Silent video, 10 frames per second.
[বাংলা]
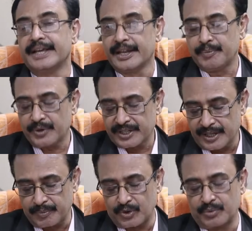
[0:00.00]
এরপরে
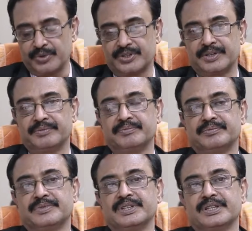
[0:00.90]
তার পরবর্তী
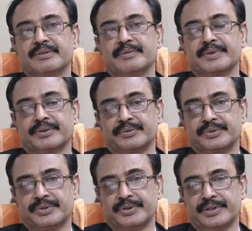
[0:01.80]
চিন্তাভাবনা
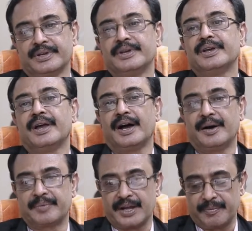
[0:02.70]
করতে হয়
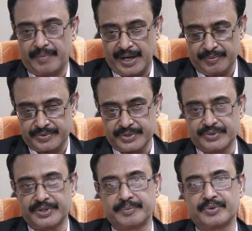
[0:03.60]
আমরা বায়োপসি
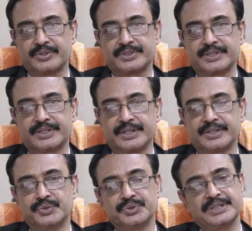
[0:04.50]
করি প্রস্টেট থেকে
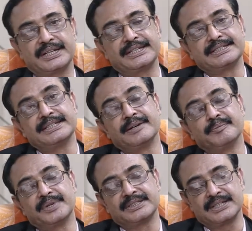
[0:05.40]
যদি দেখি সিনাম
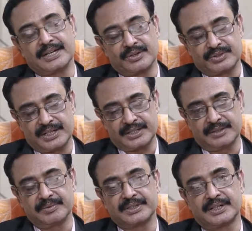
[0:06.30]
পেয়েছে কারো থার্টি
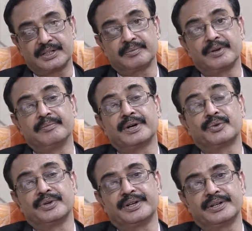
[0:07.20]
বা থার্টি ফাইভ বা
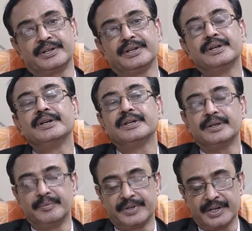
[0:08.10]
টোয়েন্টি
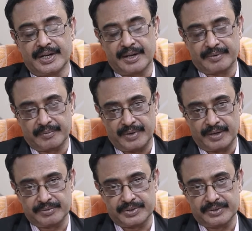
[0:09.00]
ইমিডিয়েটলি আমরা
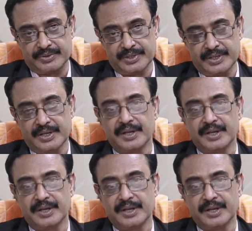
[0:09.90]
বায়োপসি করি